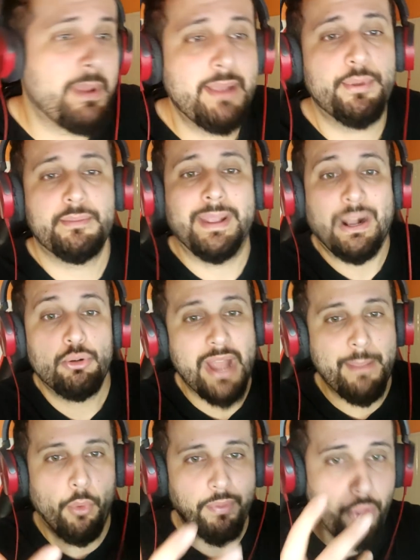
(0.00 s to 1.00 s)
a mí pues me
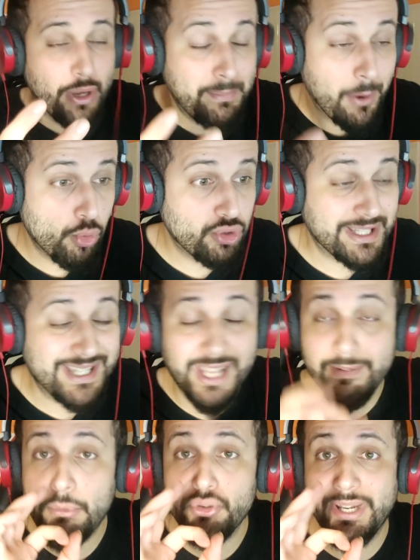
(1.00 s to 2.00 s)
causa emoción y me gusta. Así
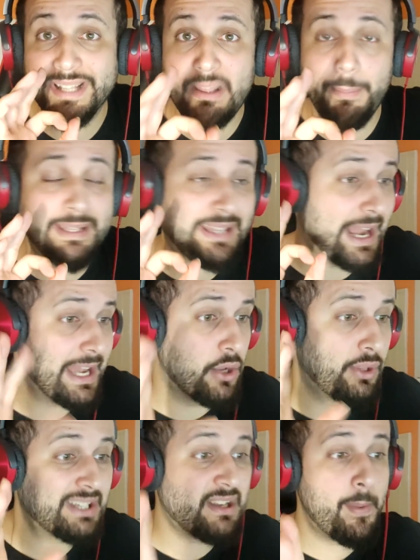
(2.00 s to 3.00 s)
que vamos directamente al
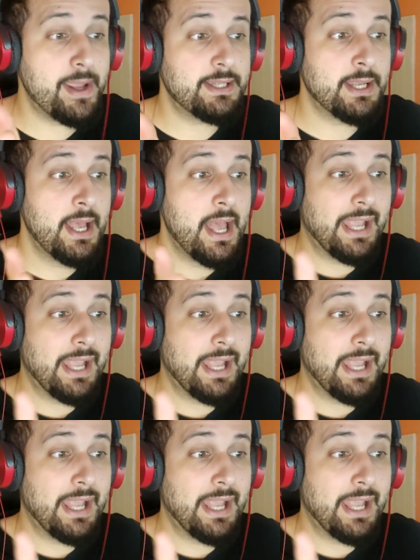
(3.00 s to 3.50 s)
lío. Ya sabéis